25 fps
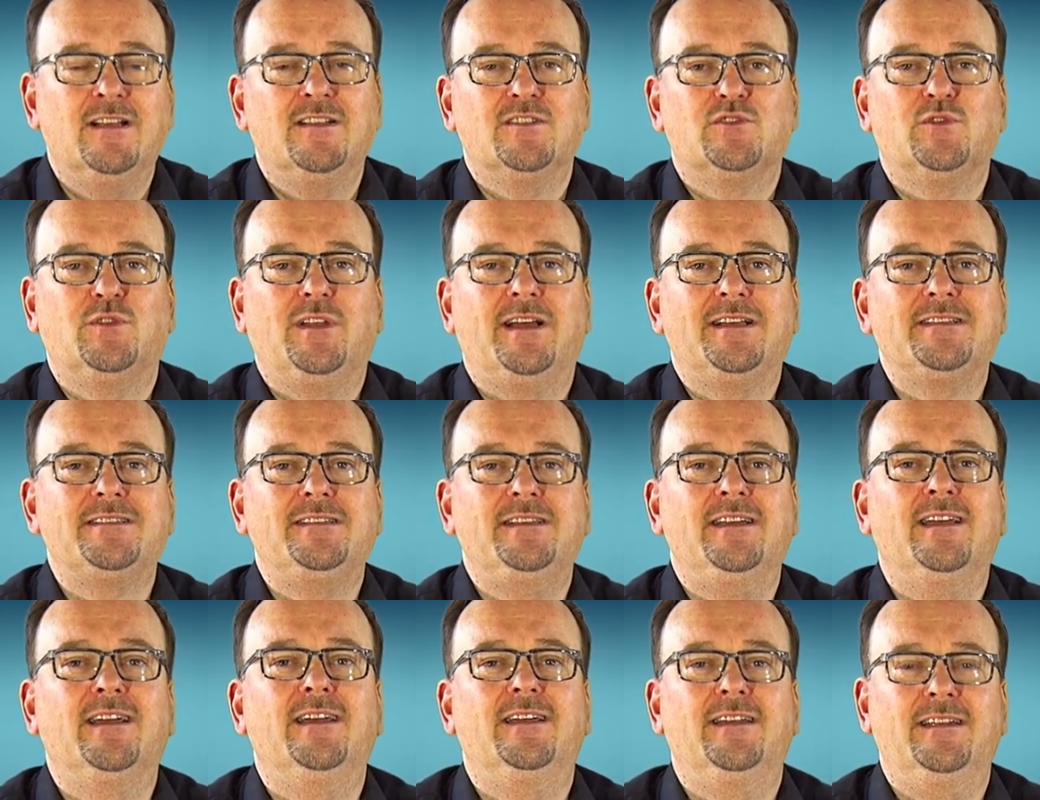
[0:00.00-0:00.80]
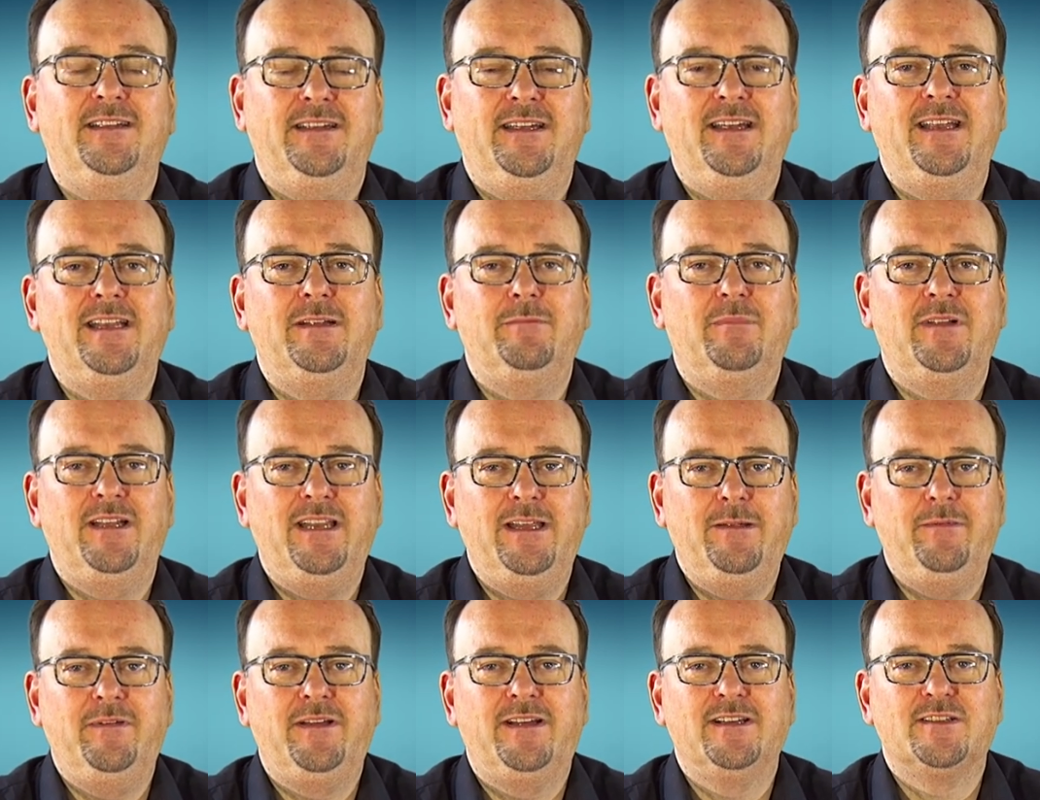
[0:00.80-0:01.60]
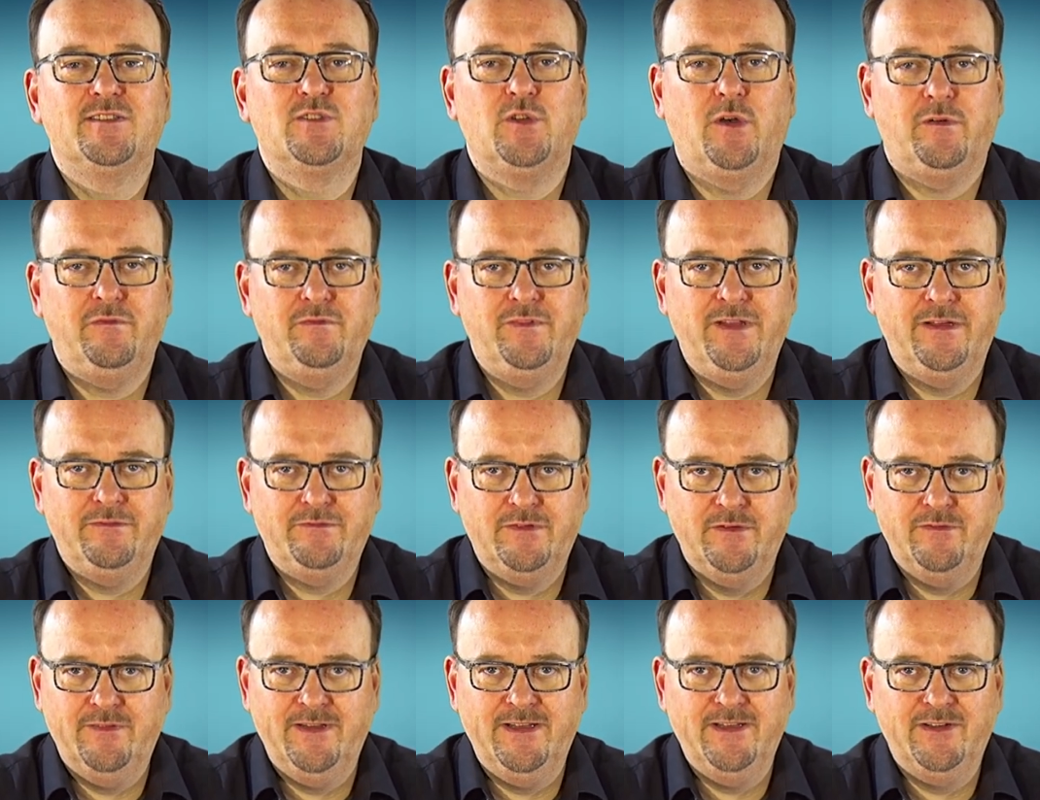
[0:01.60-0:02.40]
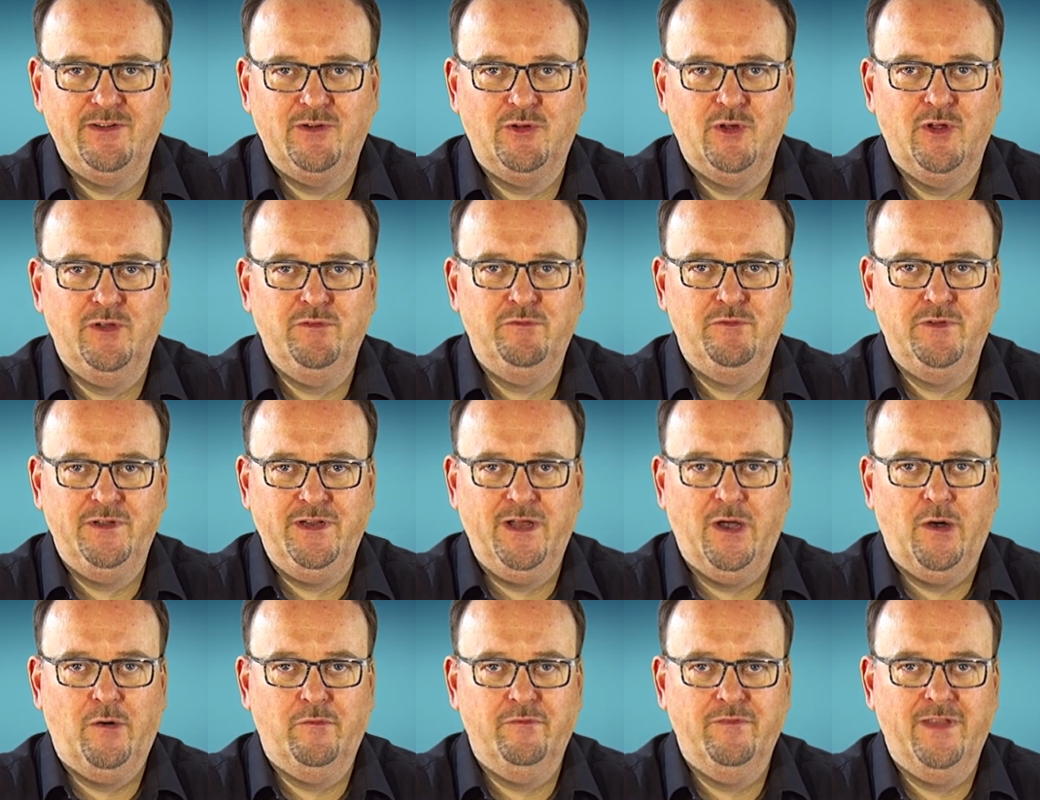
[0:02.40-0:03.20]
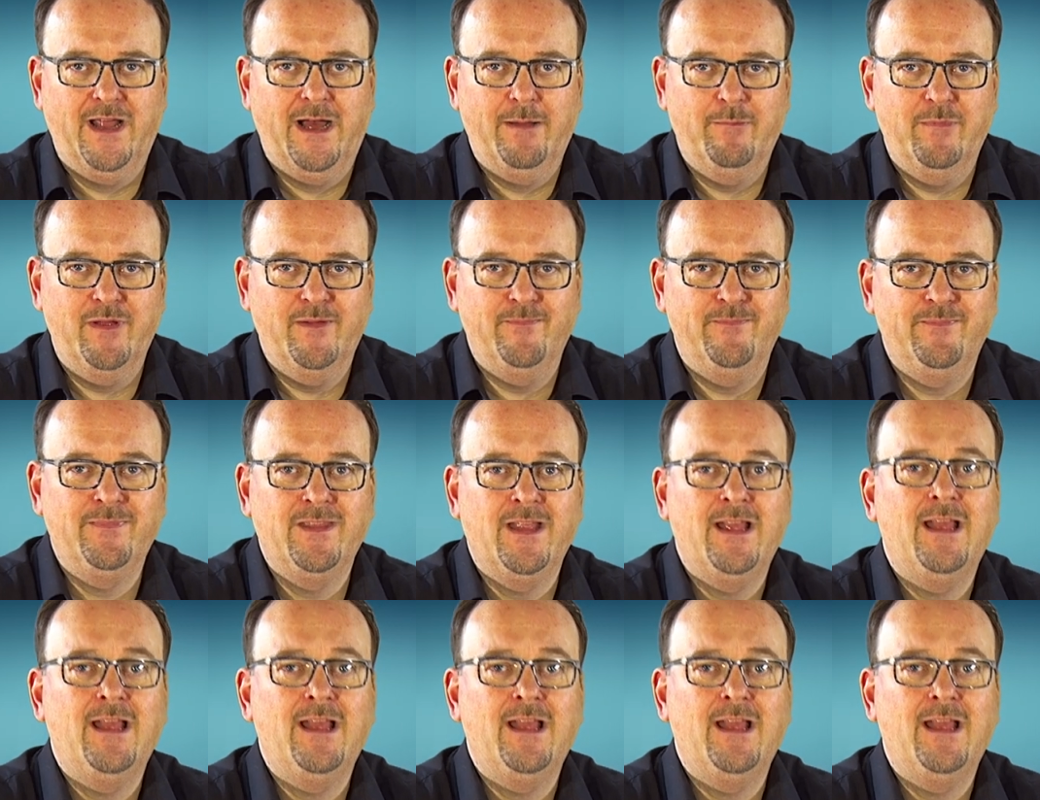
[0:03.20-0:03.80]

sodass ihr jede beliebige Software verwenden könnt für die Aufnahme.